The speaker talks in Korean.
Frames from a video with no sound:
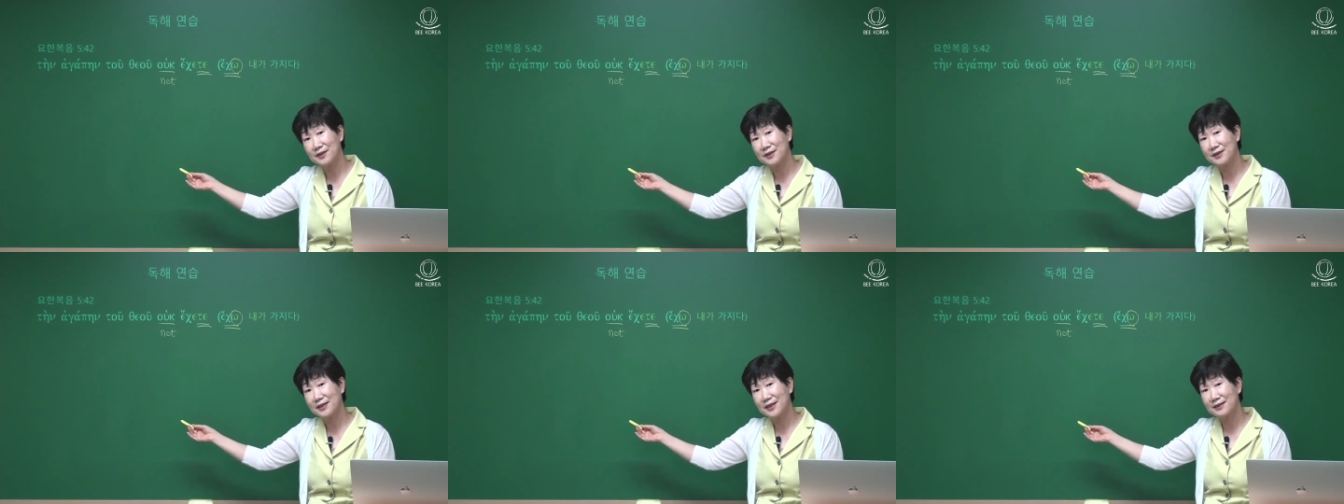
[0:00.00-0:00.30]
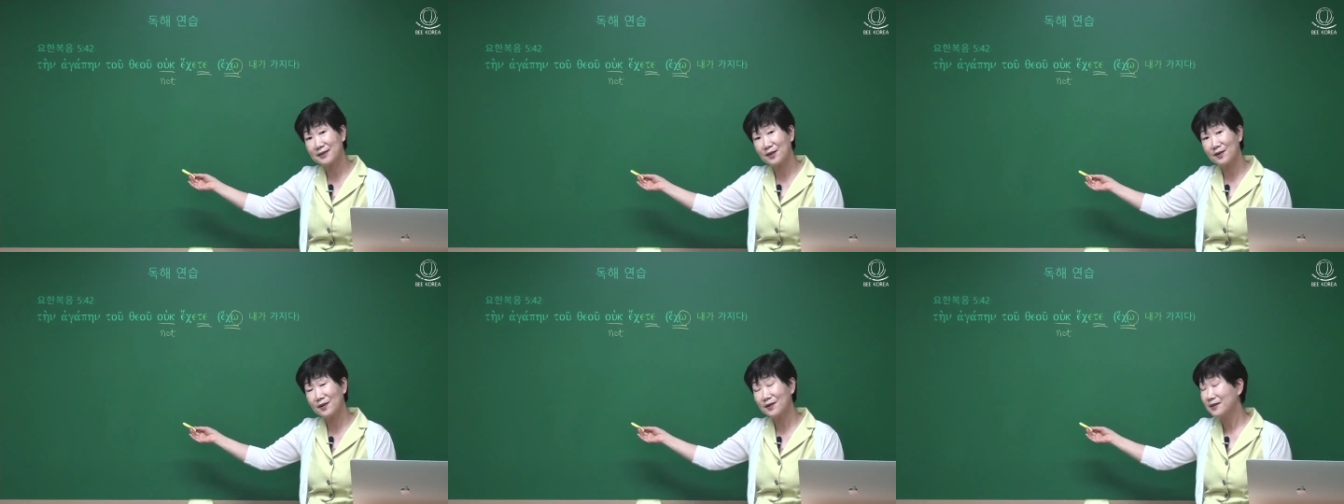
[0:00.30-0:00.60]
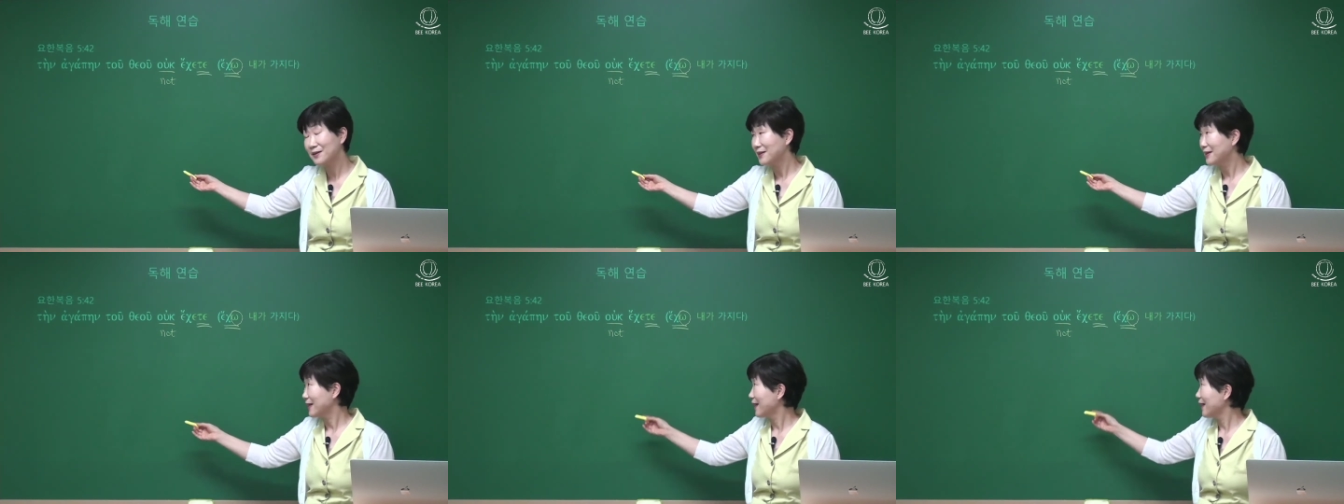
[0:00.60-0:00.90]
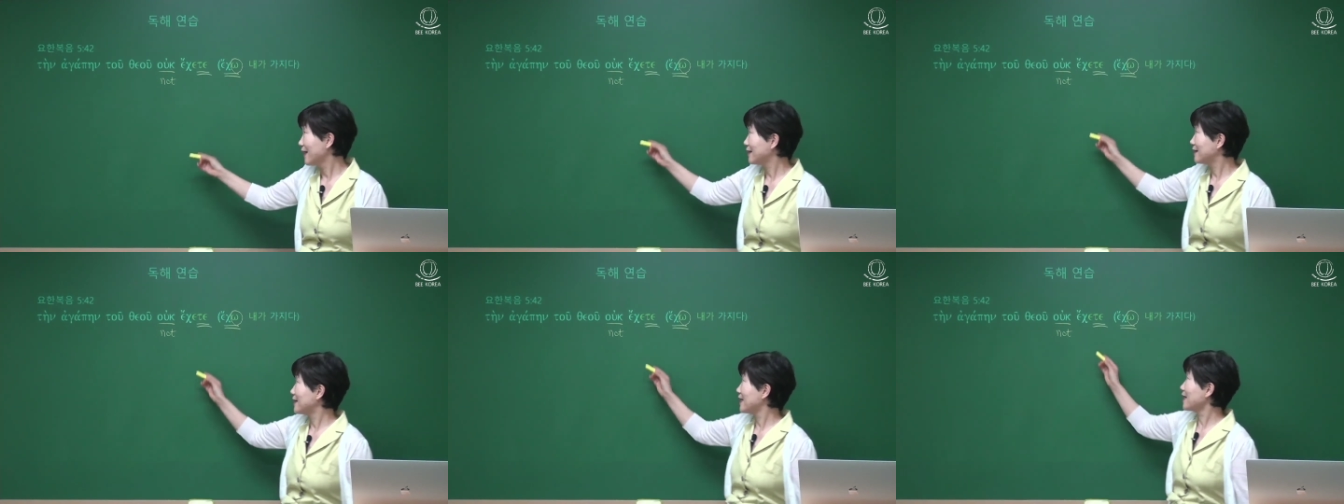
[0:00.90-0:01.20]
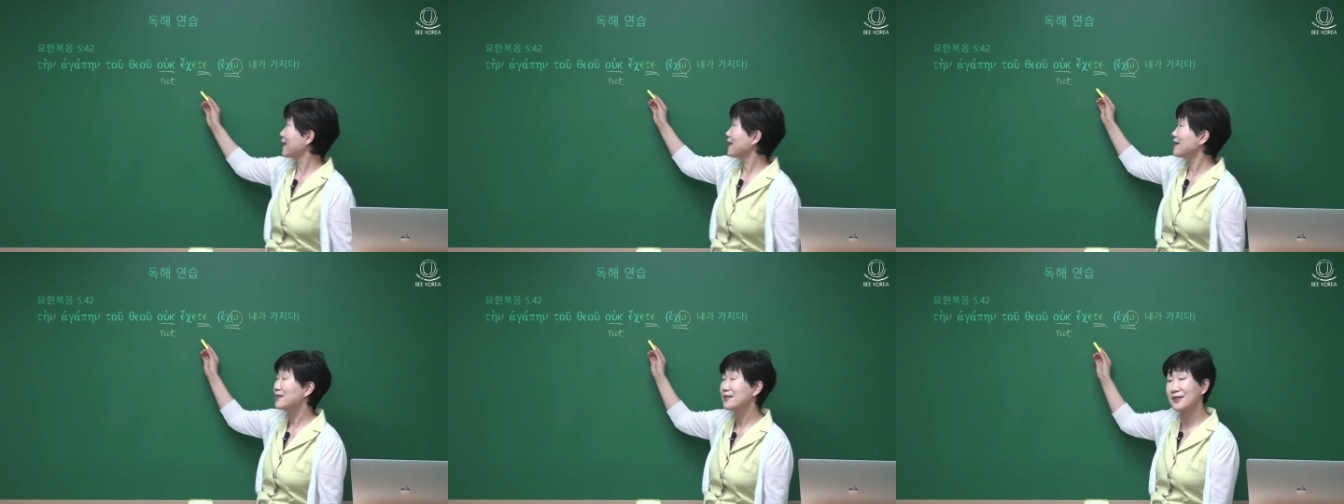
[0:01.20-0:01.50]
그래서
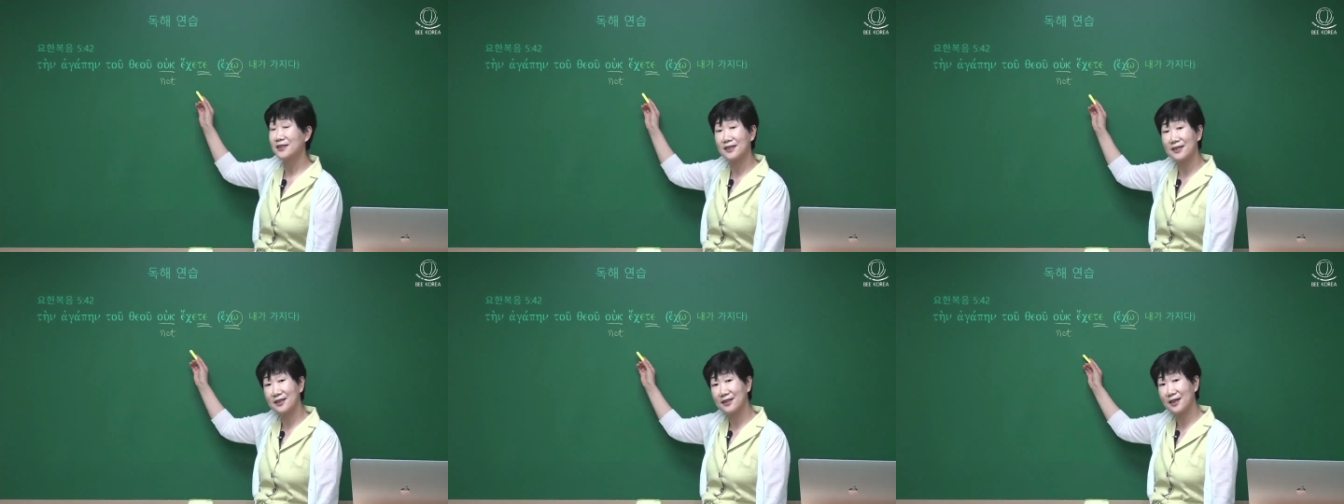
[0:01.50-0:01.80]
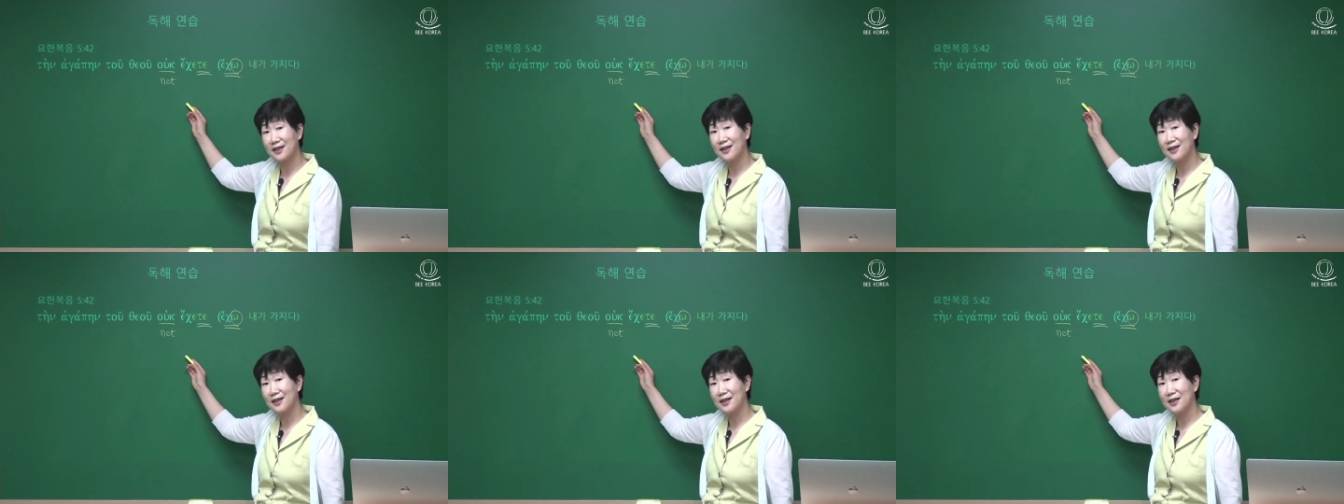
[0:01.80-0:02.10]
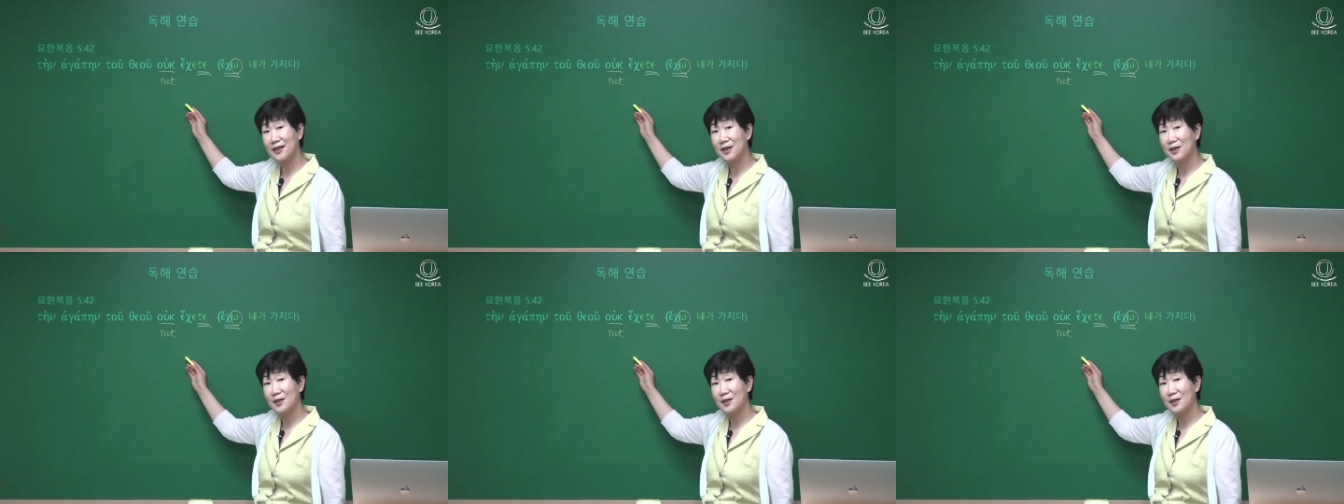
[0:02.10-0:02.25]
에테가 있으니까